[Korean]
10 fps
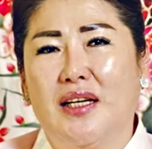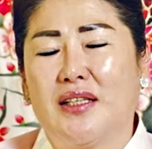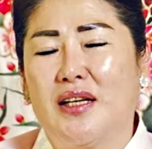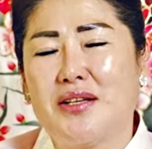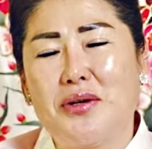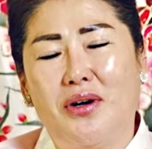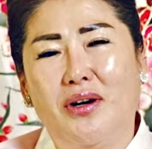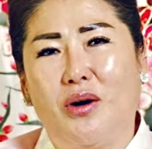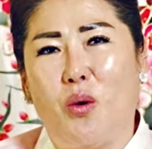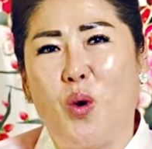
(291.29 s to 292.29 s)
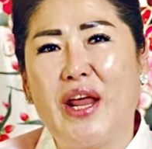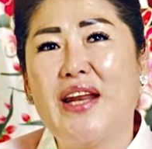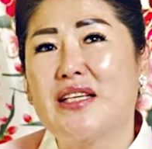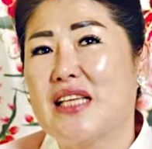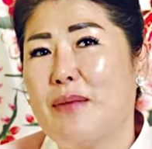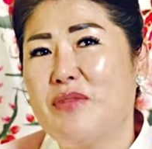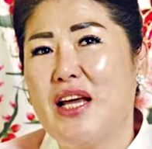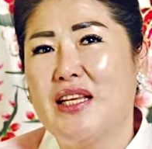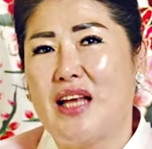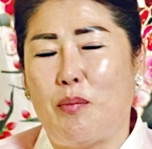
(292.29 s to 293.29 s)
그래서 올해는
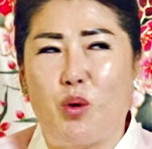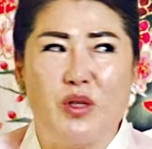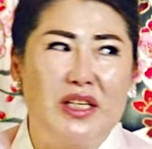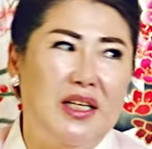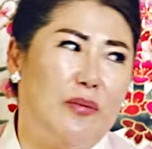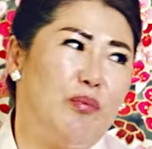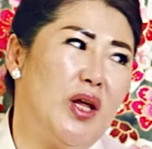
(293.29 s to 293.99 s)
삼자이다 보니